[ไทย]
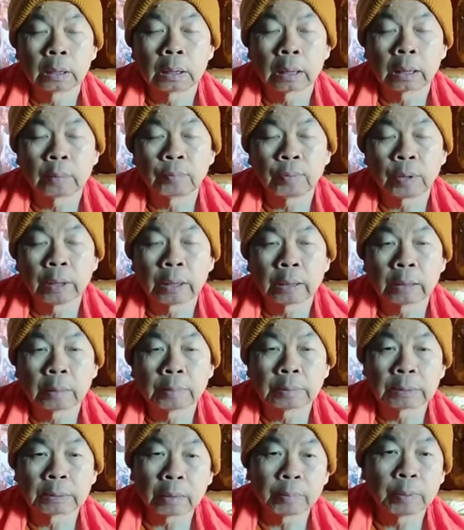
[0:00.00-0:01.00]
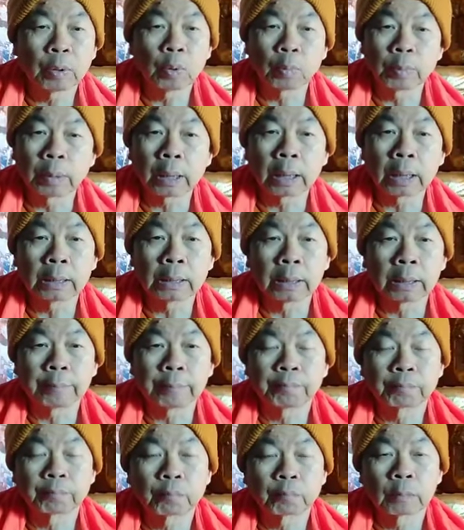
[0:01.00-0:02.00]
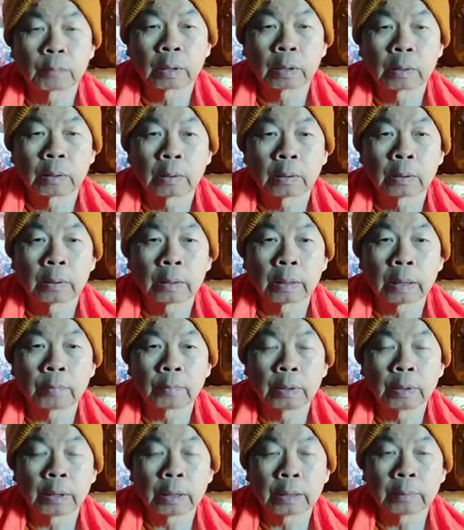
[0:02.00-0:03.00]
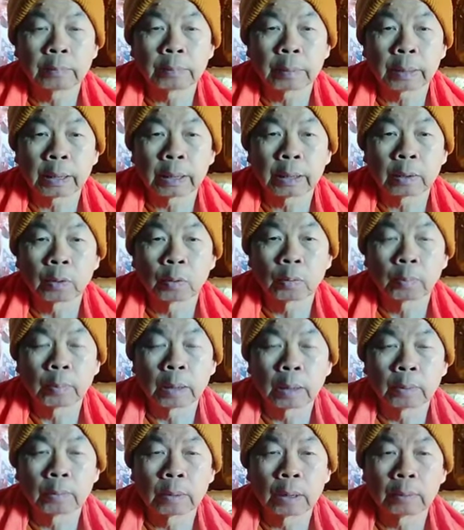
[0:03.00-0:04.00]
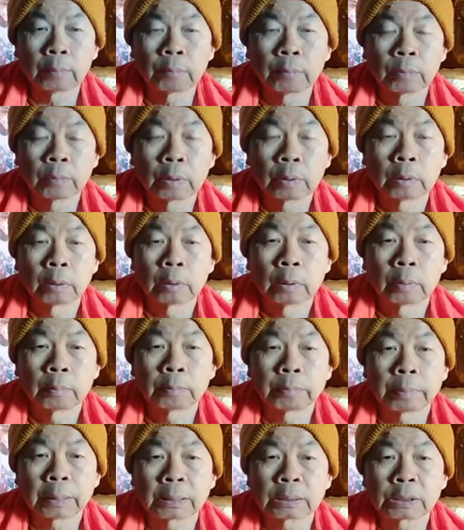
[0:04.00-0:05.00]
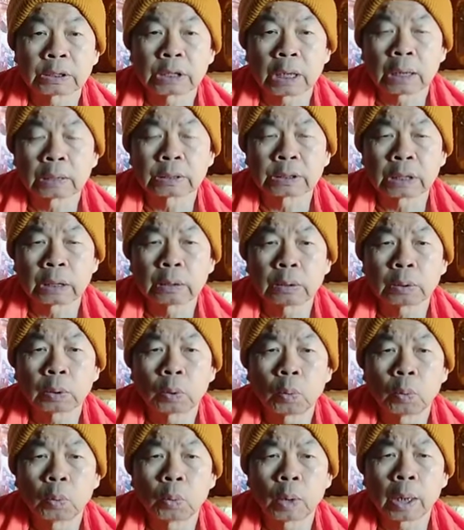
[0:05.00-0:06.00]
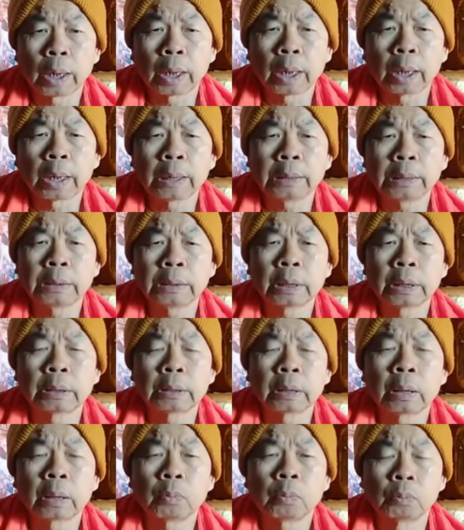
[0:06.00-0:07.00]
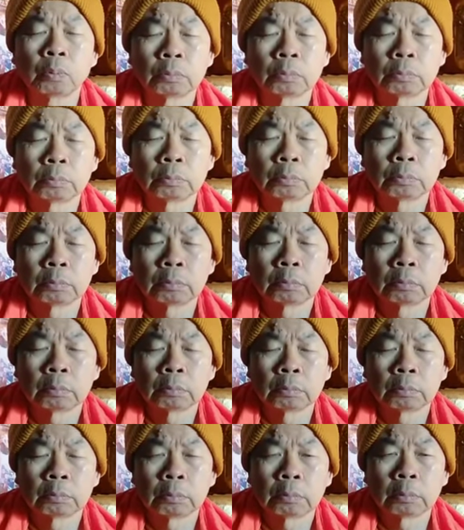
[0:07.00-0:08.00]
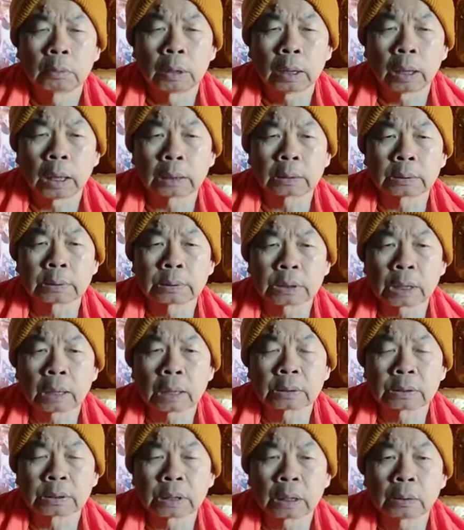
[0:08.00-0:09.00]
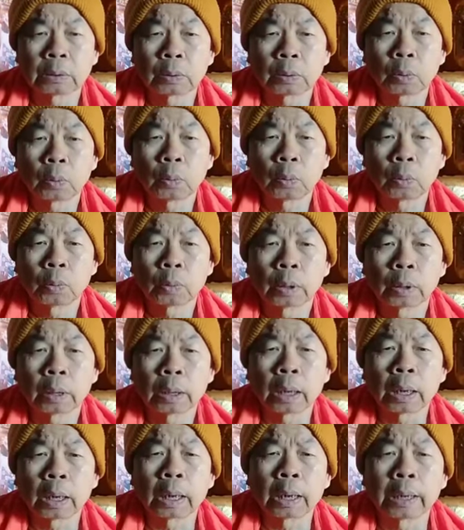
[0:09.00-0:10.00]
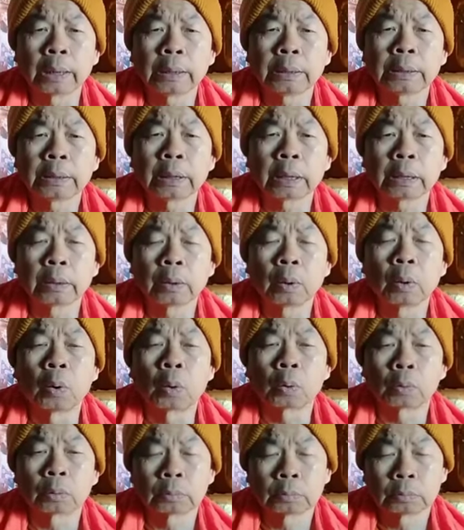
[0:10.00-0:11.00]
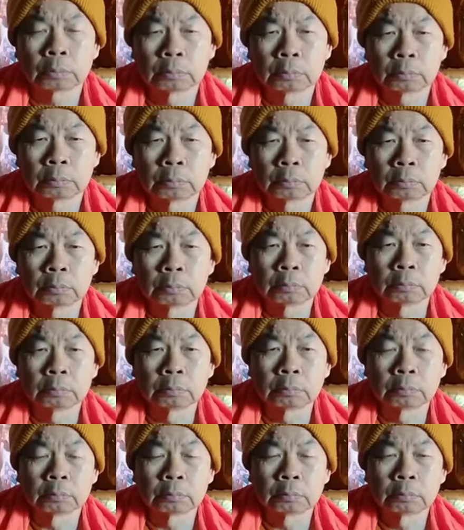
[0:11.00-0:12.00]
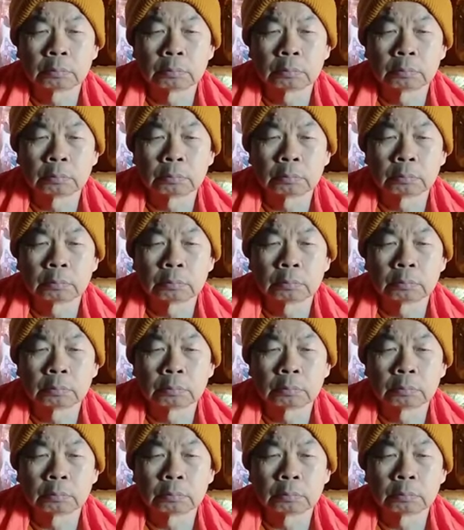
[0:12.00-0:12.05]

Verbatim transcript: ในวินัยในพระตรปิฎกเหมือนกันนี่แหละในวินัยแปลออกมาว่า ปัตสสันโตหายใจเข้าอัตสสันโตหายใจออก อืม